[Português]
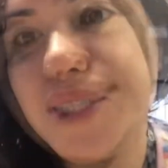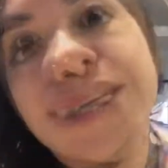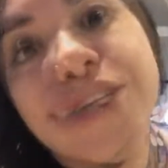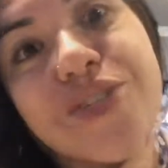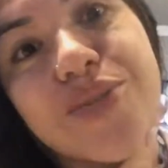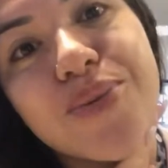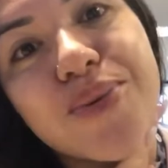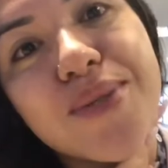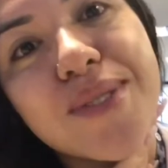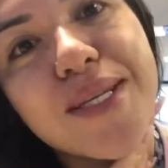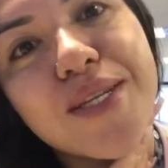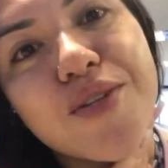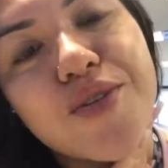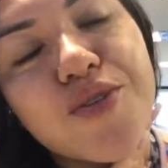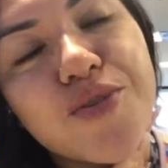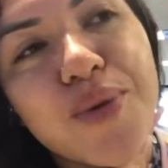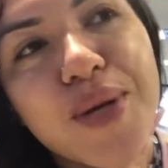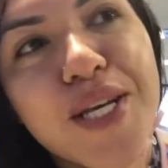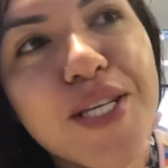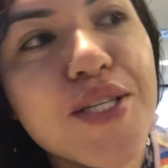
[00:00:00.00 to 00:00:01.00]
Estejam gostando
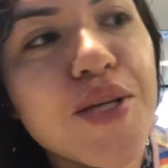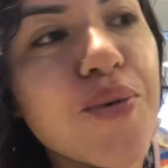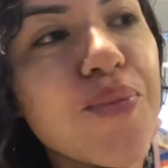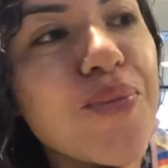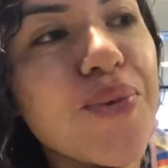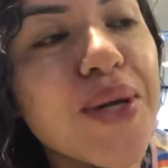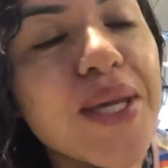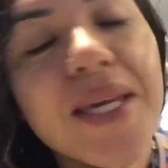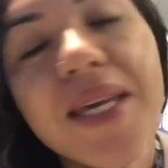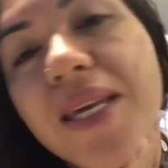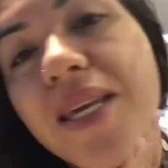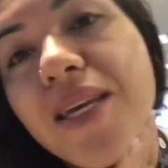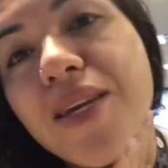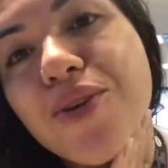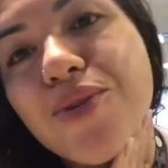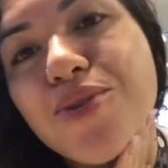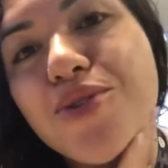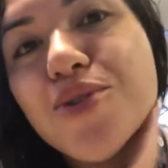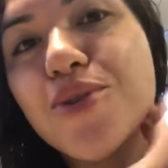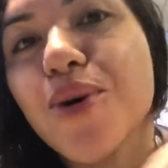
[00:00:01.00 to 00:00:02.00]
de conhecer um
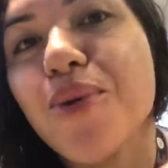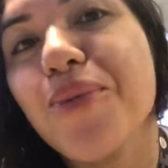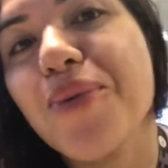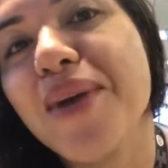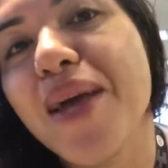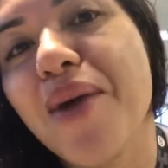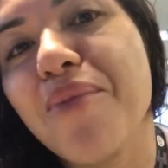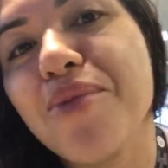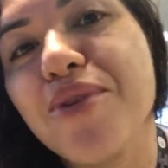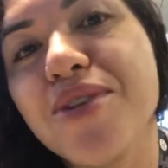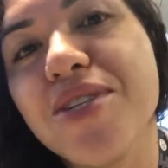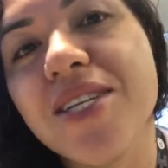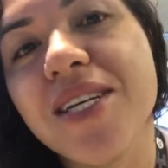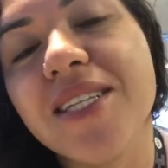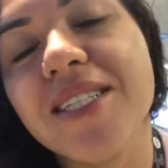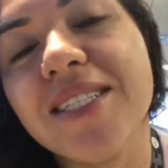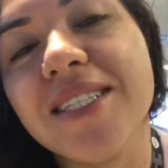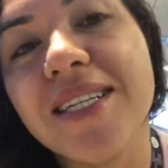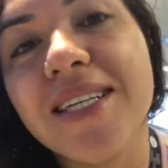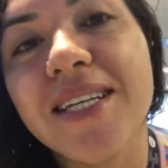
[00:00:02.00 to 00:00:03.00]
pouquinho de como que é meu dia a
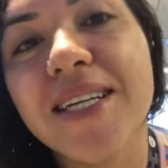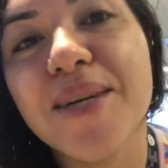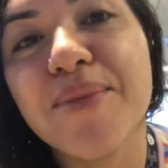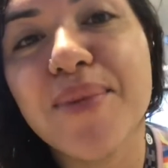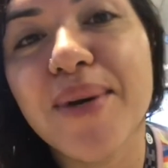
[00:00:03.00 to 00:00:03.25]
dia,